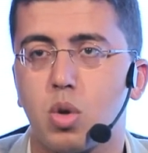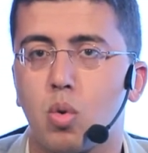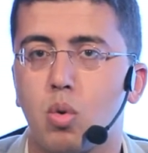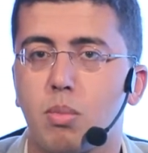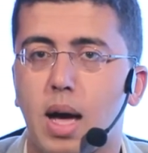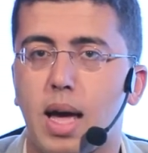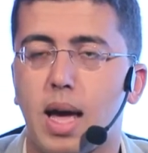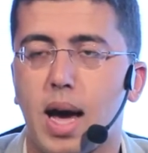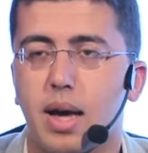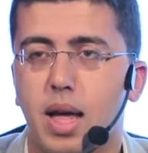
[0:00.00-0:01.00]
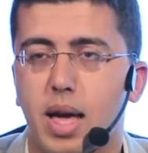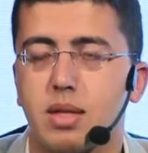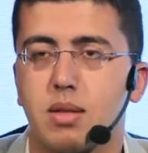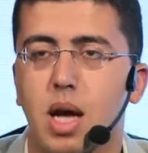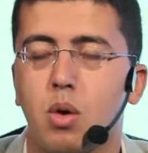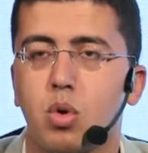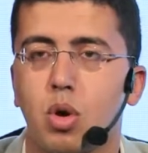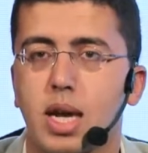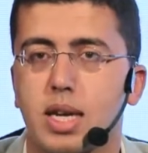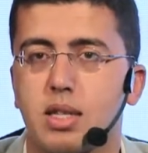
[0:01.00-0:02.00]
ويكون معاه حرقان او
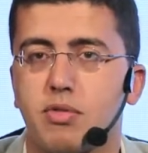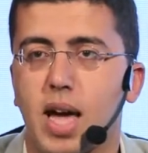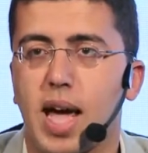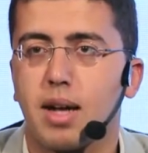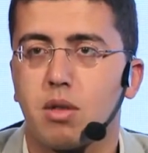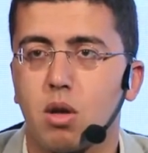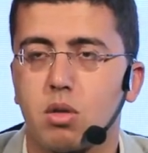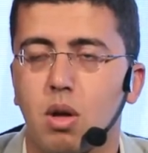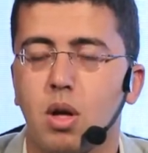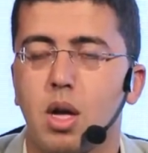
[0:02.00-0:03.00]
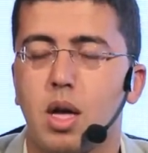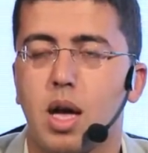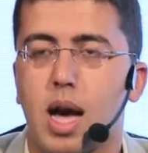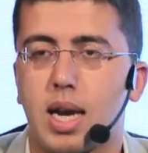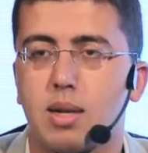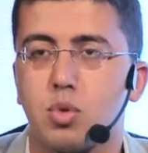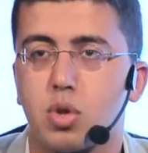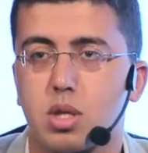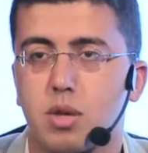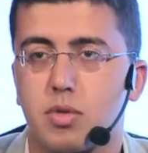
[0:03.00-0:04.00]
يقول لك ان في حاجه ضغطه على
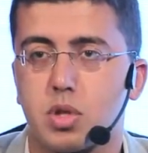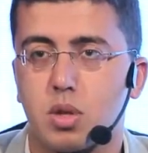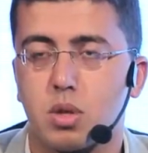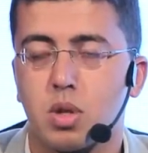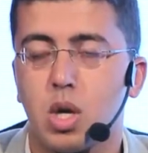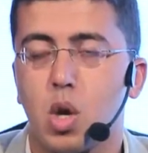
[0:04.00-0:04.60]
منتصف الصدر